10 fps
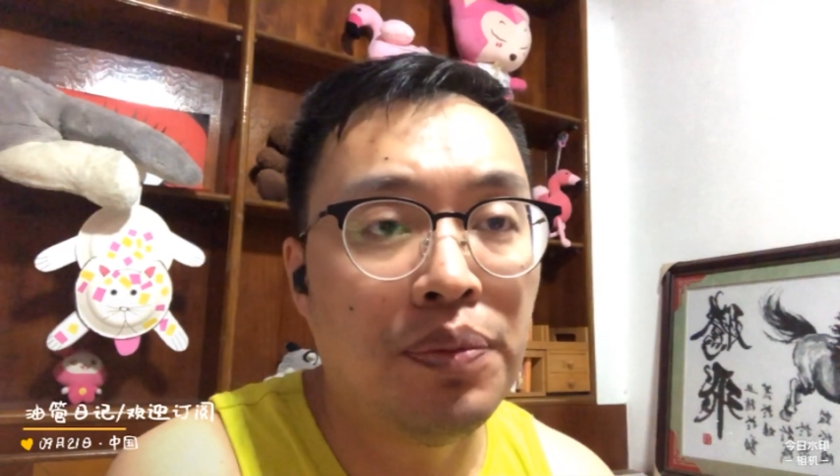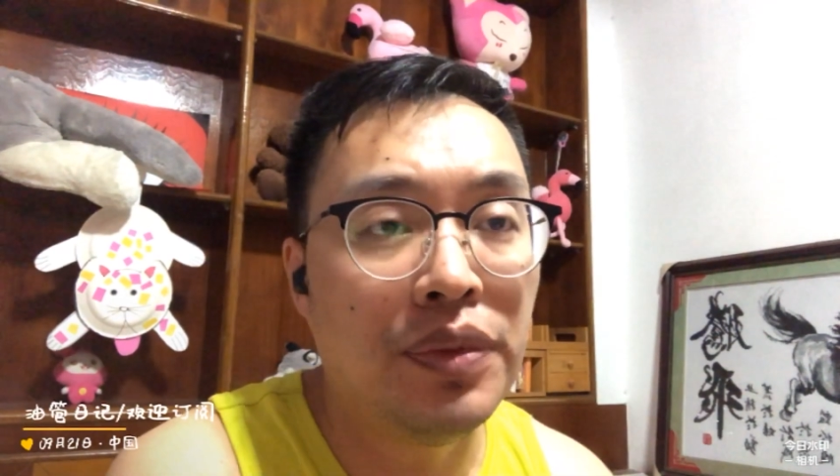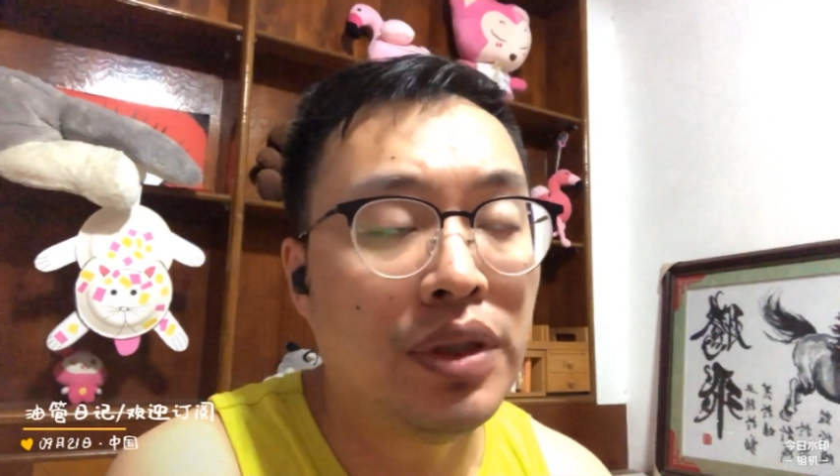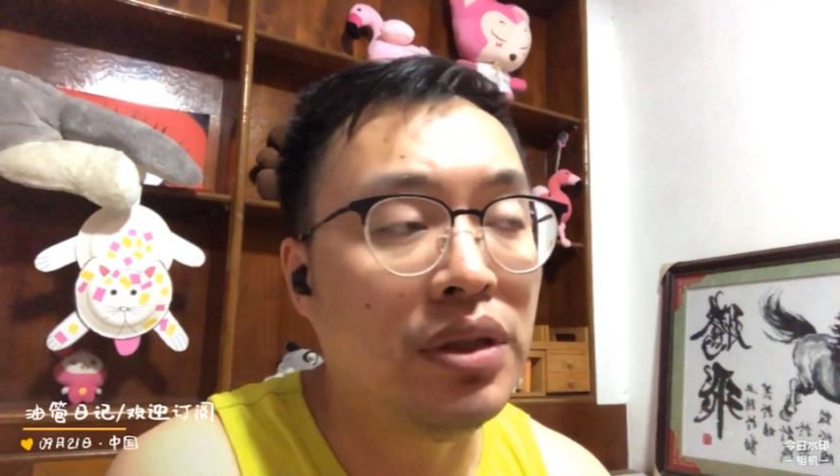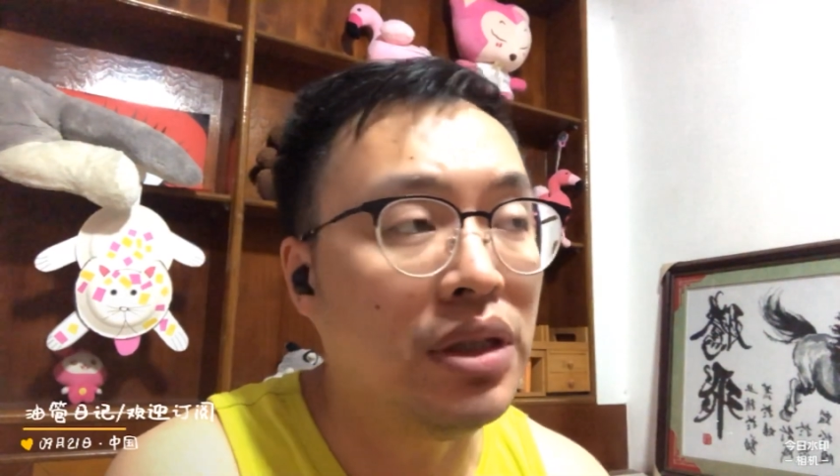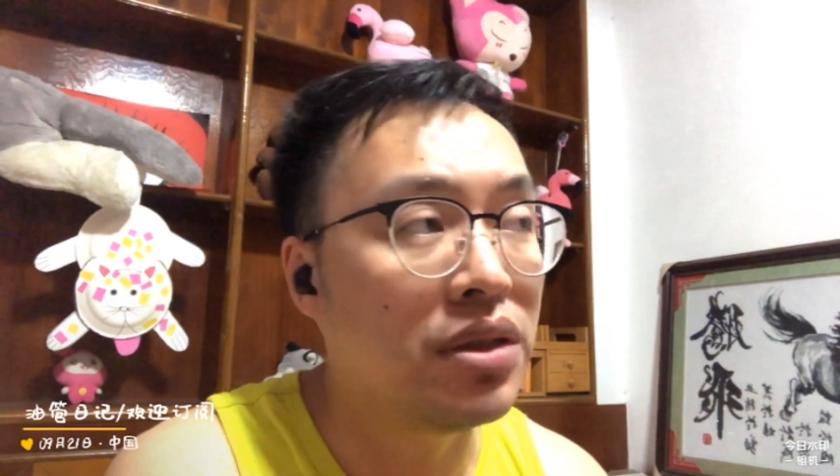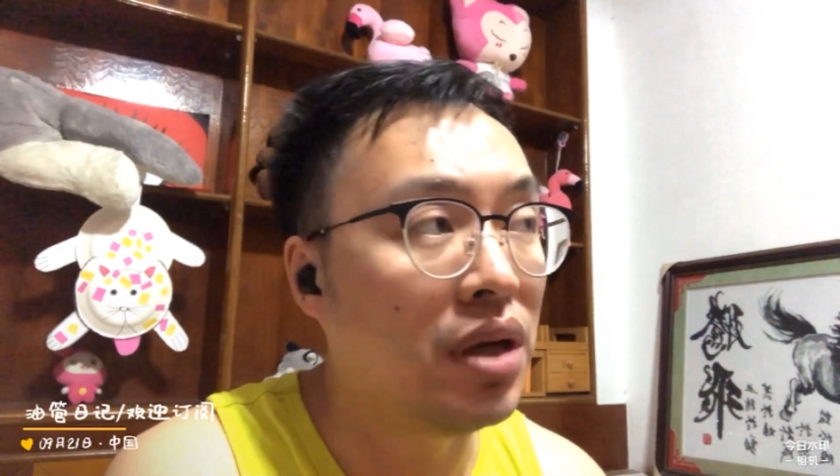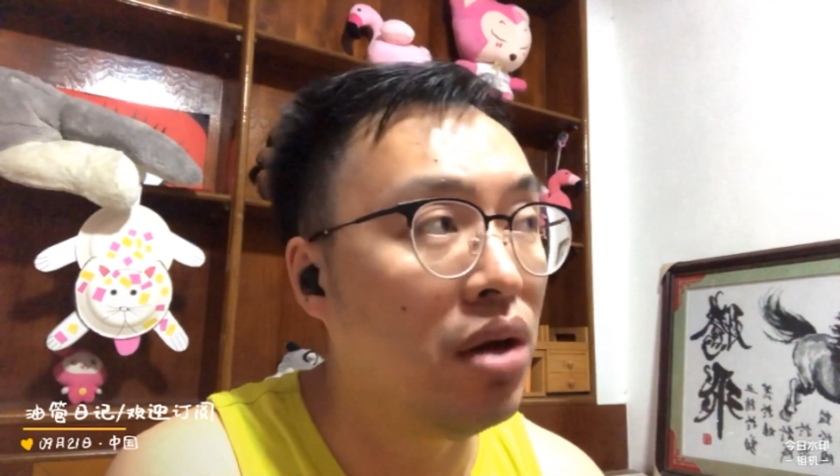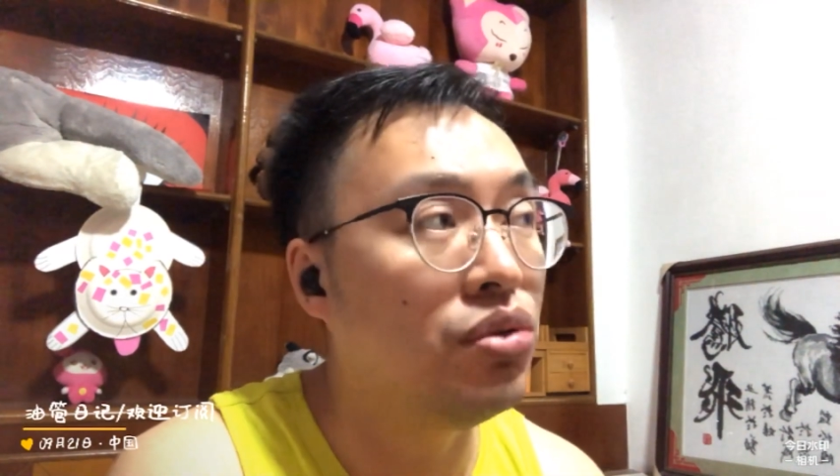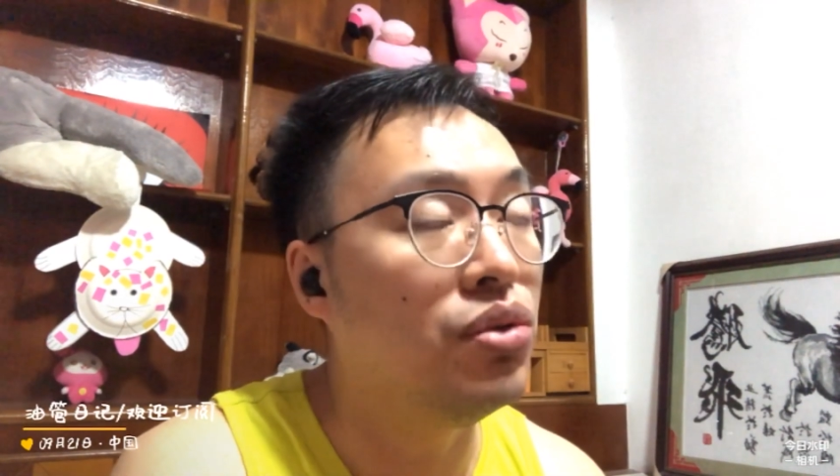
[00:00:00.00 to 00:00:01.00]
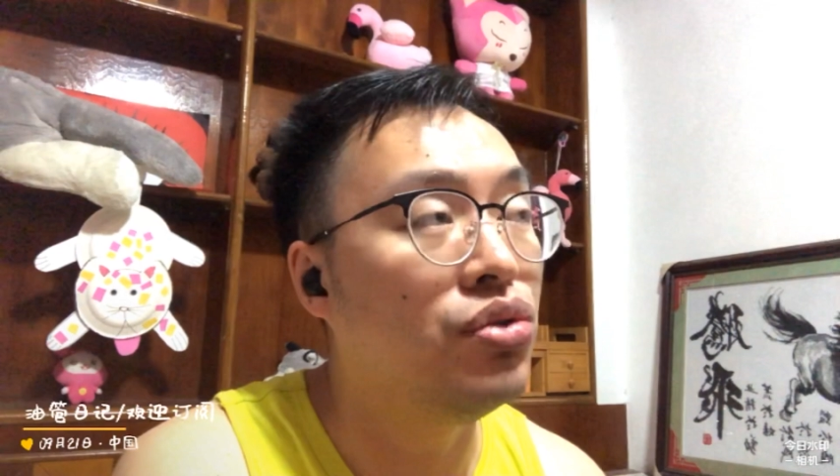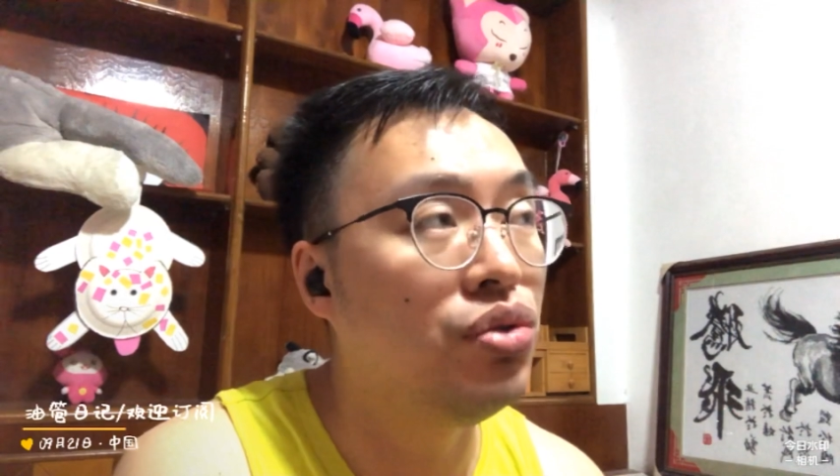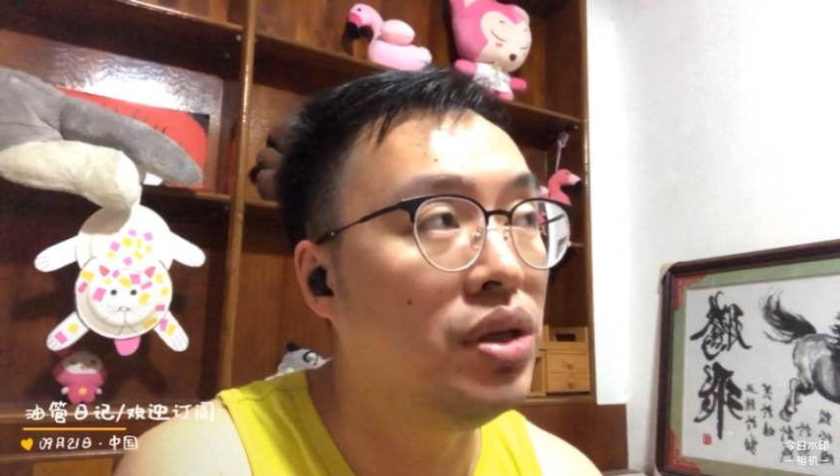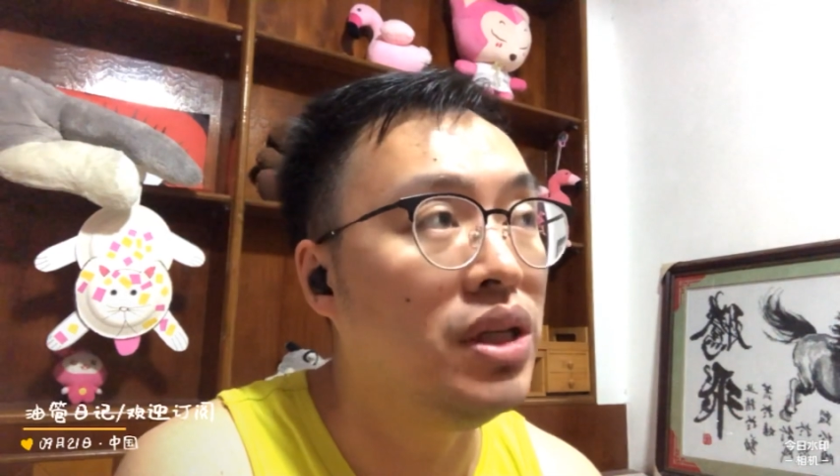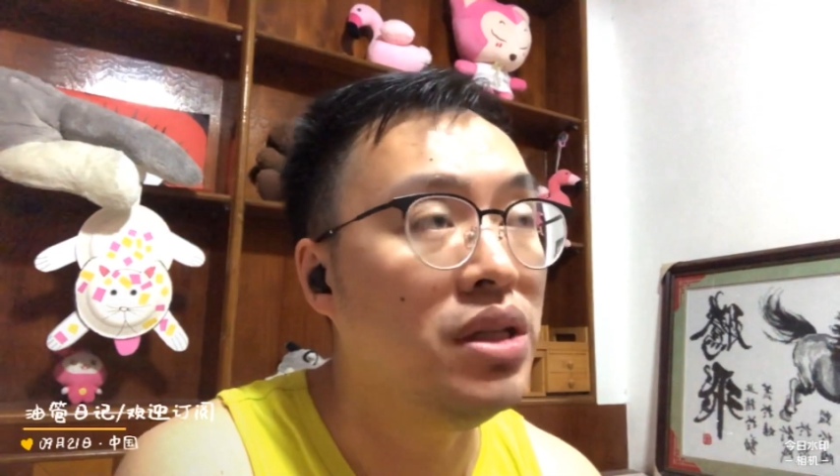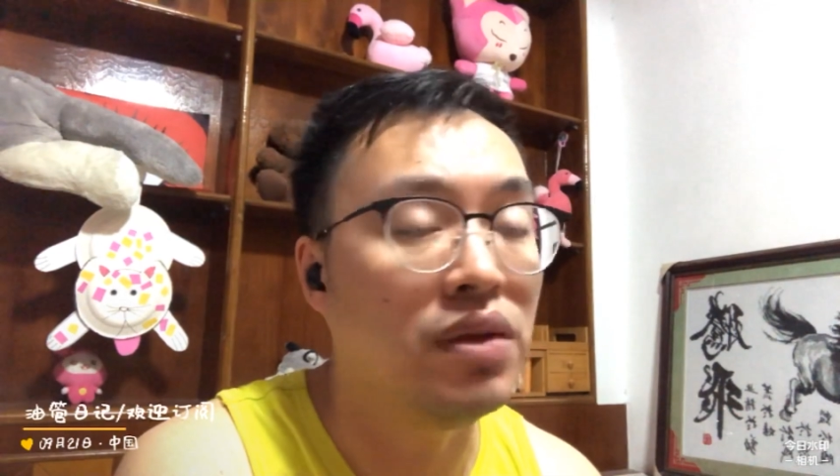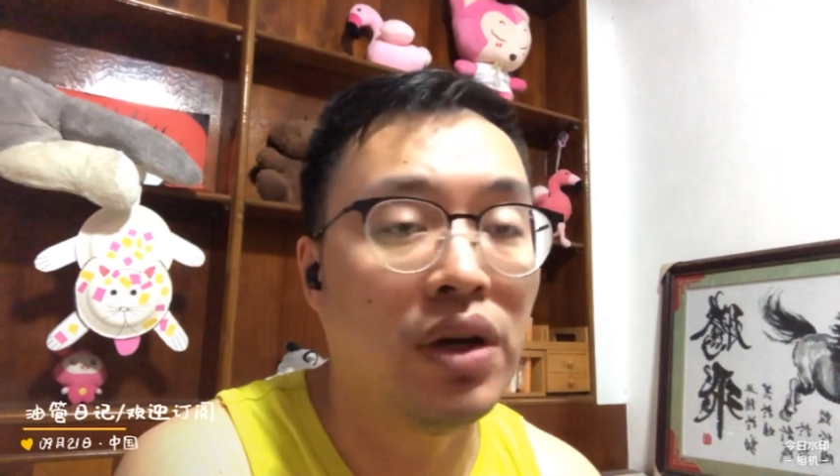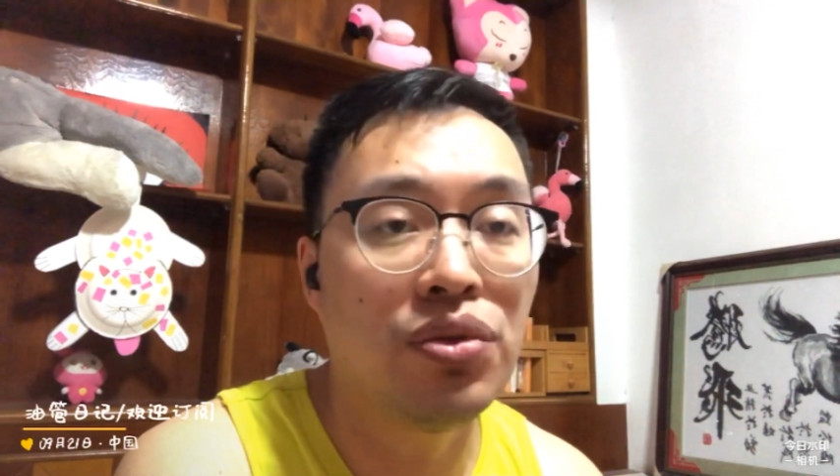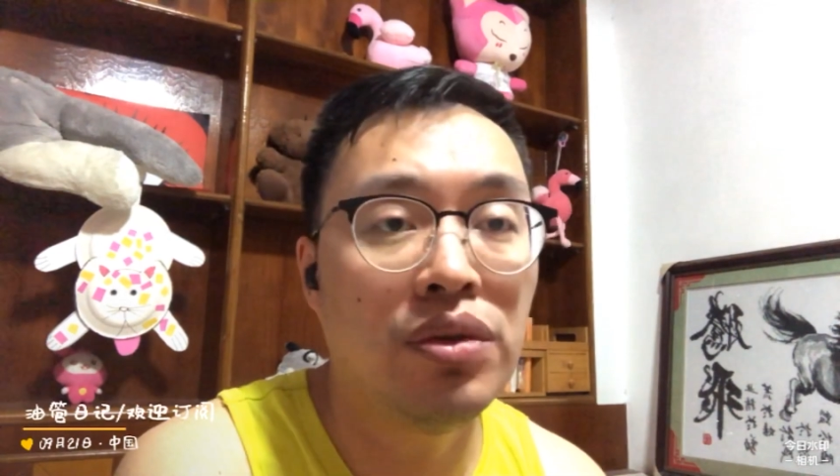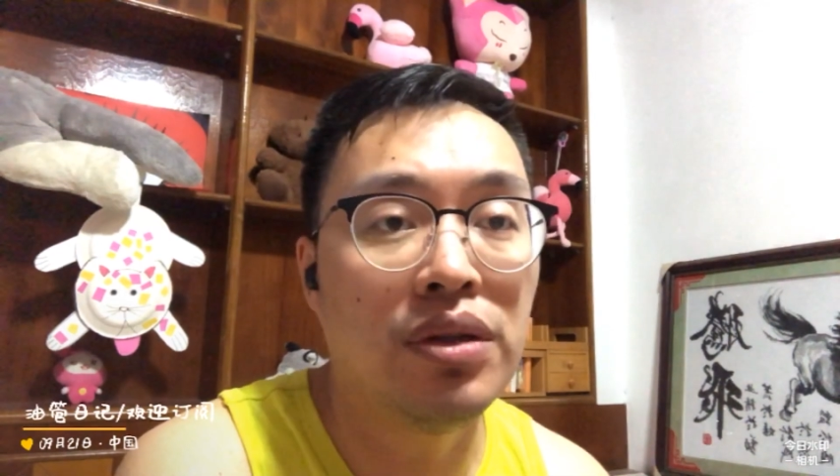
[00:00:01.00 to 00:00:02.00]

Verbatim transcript: 你上去驱离解放军，